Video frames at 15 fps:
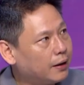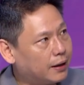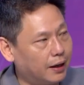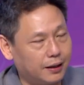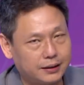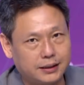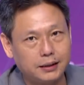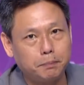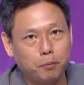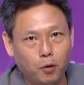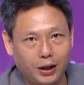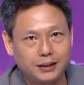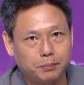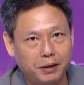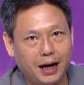可是不
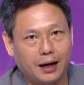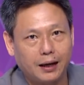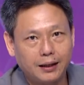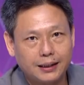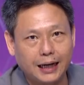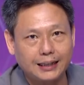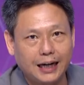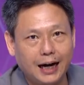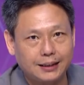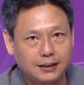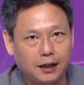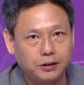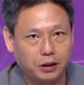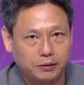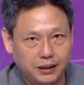管怎么样，大家还
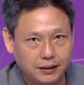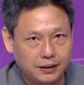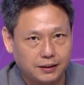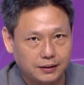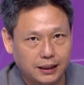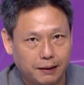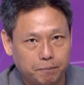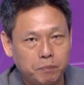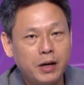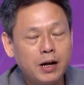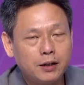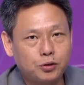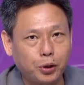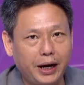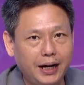是要小心谨慎。
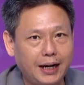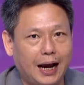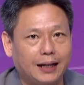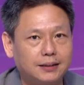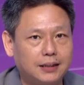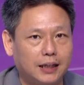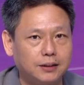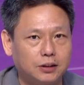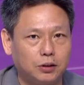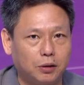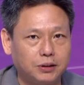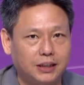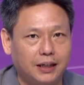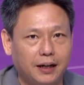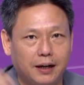虽然陈时
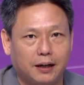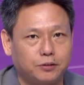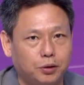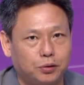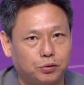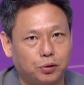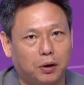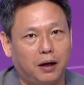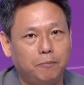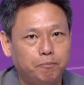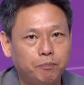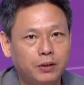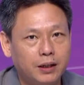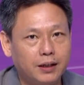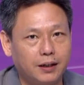中今天告诉你
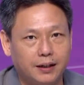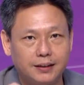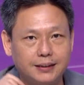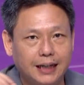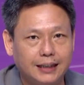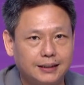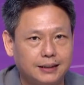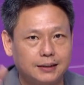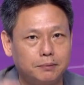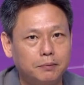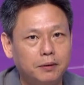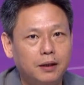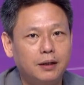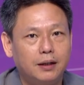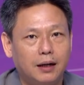说可能暂
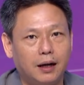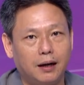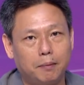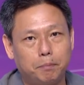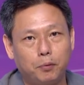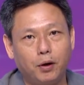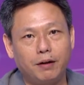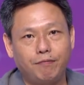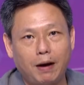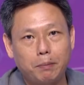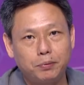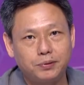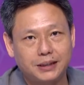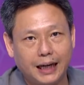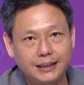时呃不会发
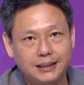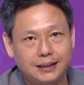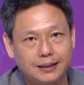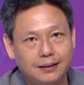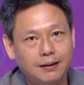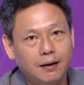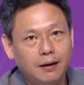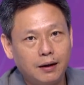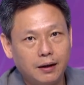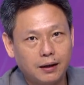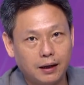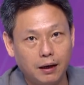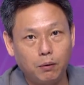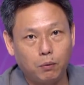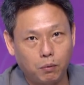布三级，
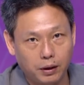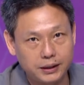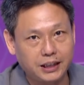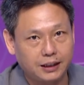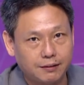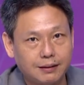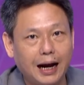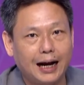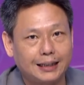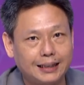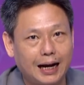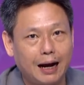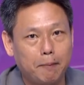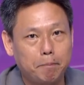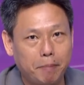可是我请大
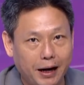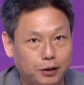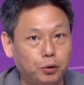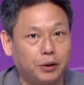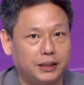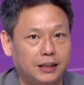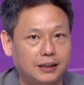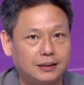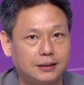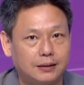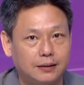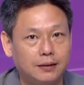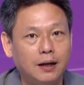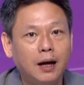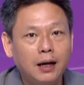家拜托一件
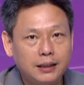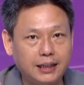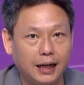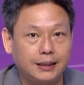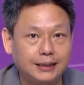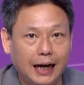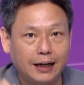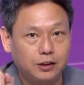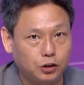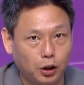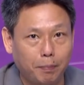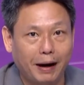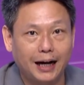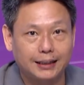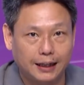事情，现在你
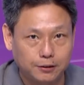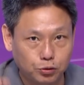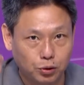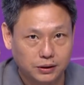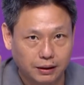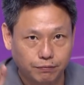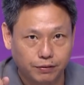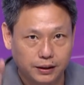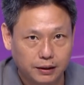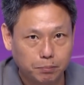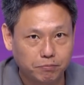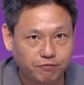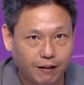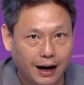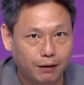就把它当做政府已
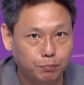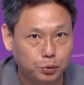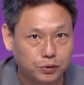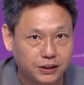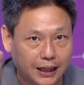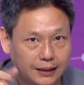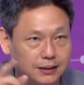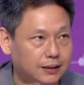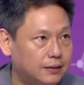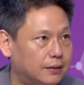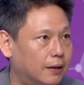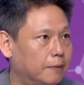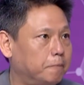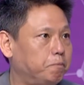经发布三级。